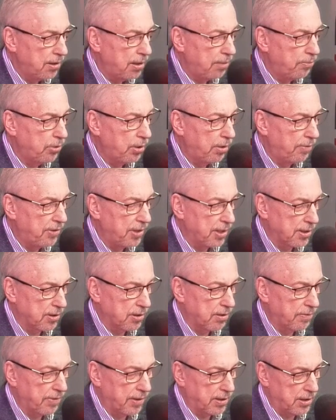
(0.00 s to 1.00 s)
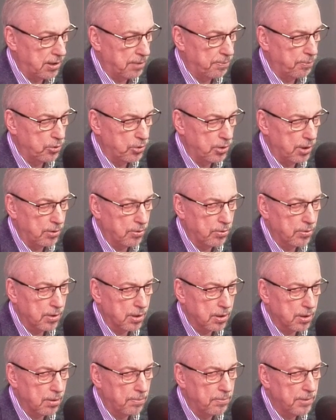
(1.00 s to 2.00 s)
nie były finansowane z budżetu,
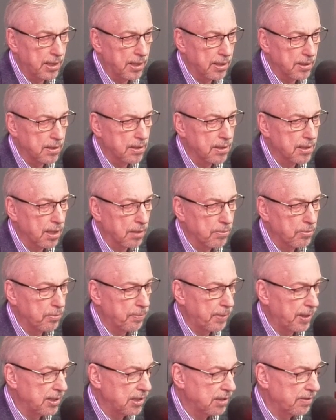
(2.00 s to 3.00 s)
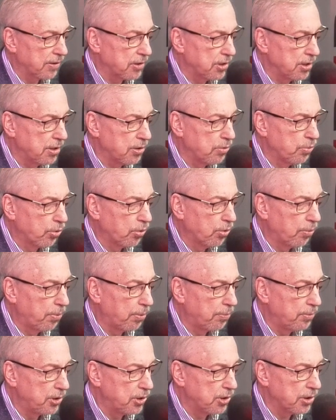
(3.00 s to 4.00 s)
tylko z obligacji Skarbu Państwa, czyli z długu
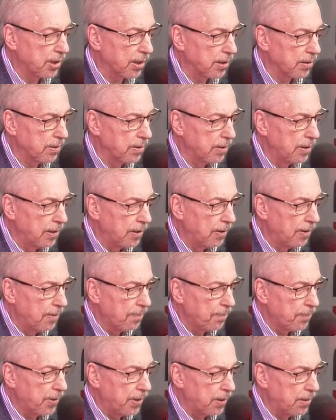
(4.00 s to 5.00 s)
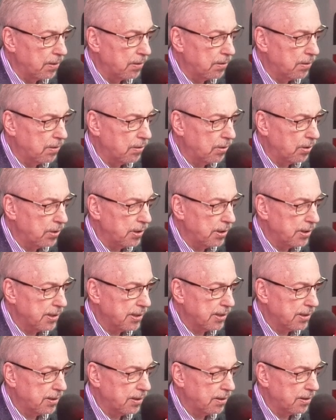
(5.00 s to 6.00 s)
publicznego. Y, to
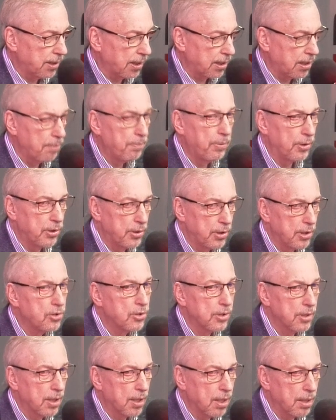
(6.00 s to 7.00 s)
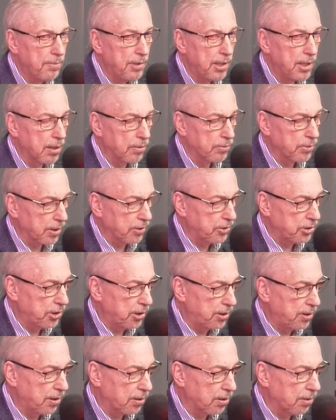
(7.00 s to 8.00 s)
jest taki polityczny kryminał. Tego
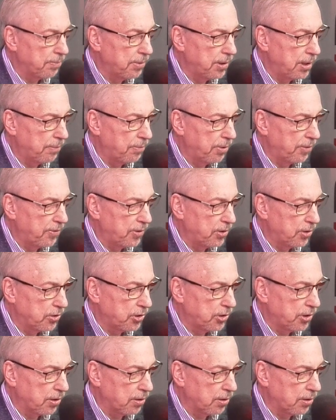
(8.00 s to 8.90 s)
się nie robi, nie powinno się